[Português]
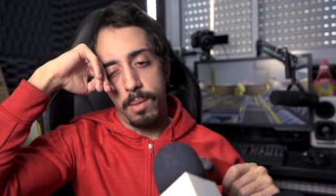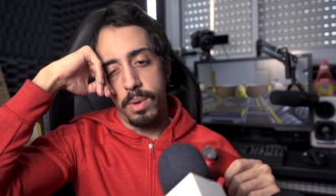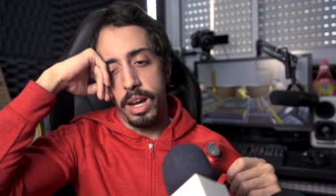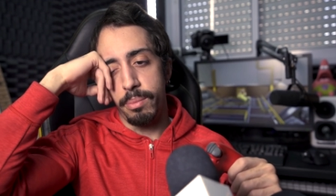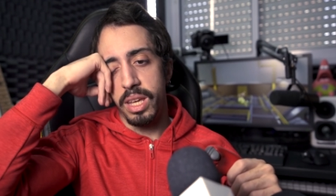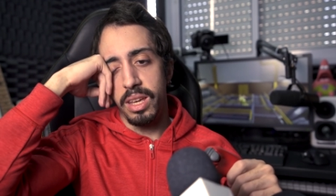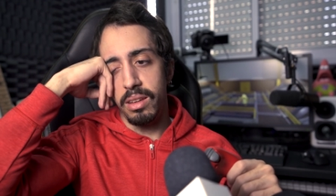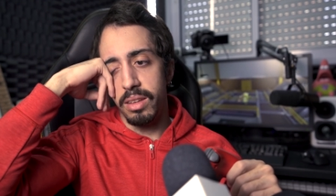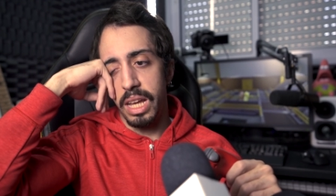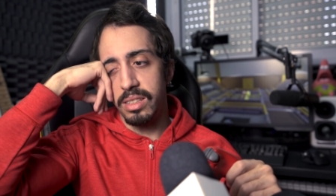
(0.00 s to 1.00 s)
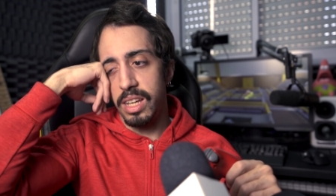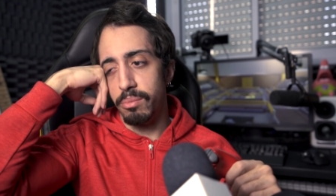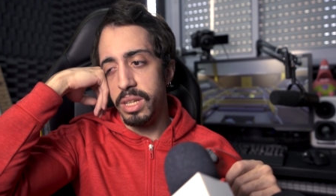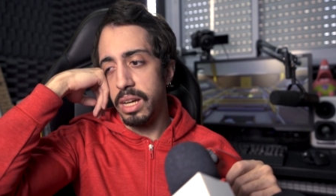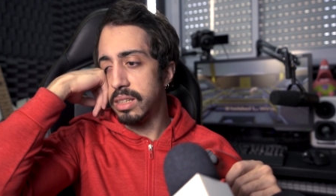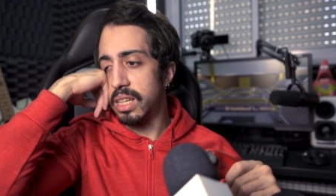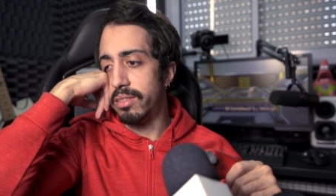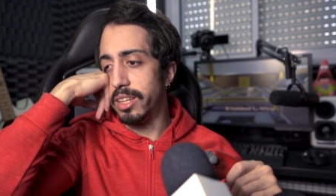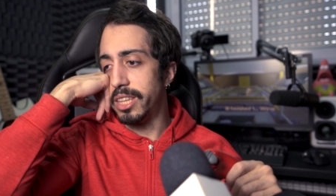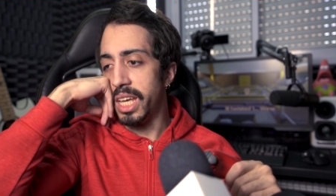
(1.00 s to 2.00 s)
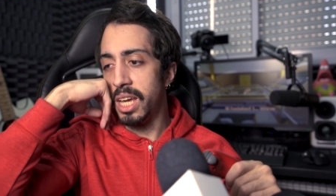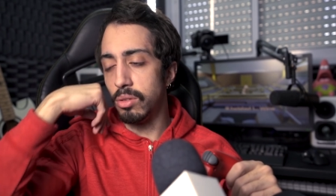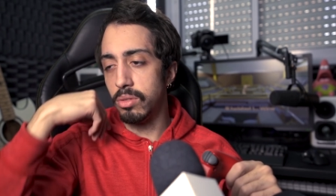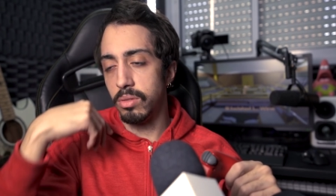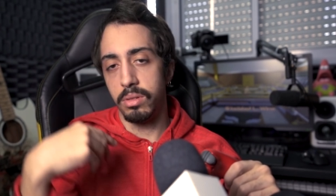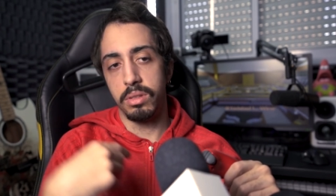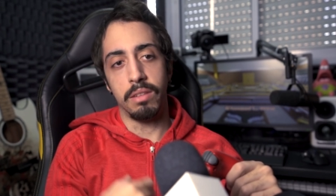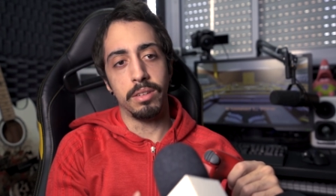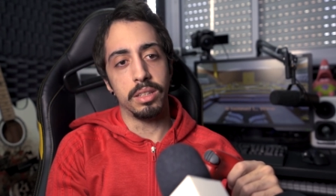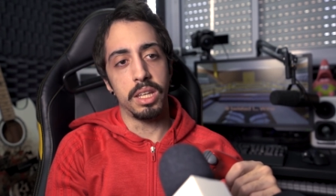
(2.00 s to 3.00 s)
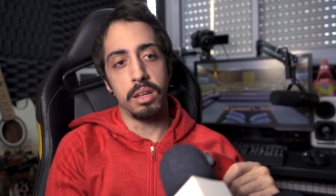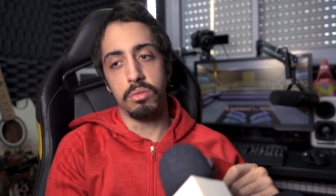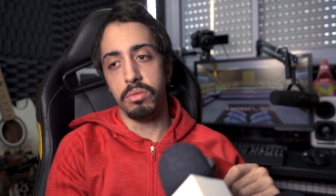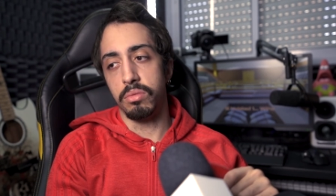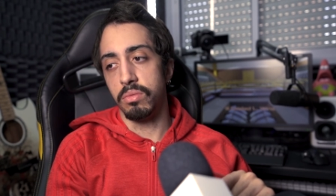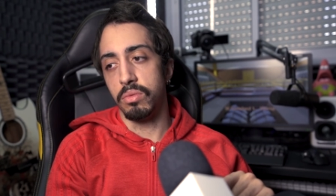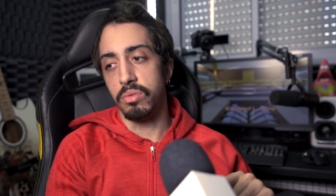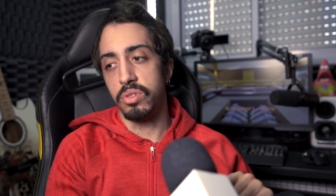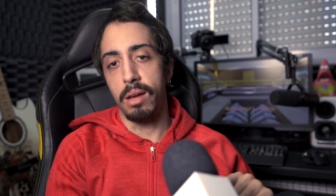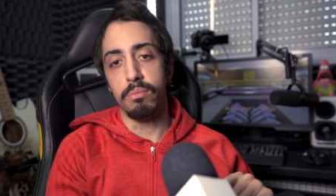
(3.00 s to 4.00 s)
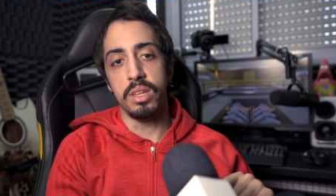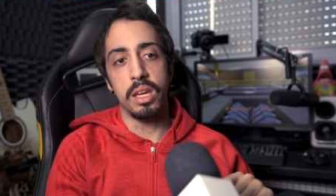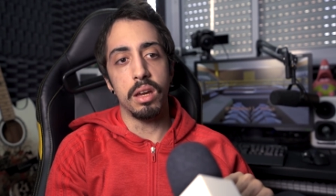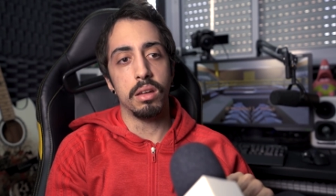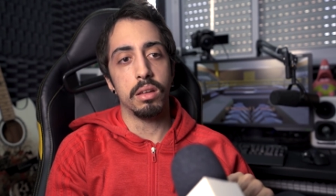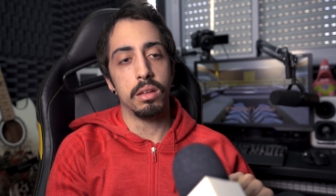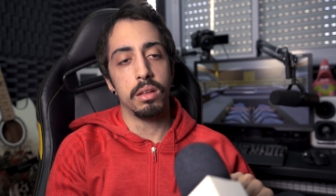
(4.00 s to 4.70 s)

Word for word: Ah, pra mim, nem sabia que tava tendo. Estava tendo, não, não sabia.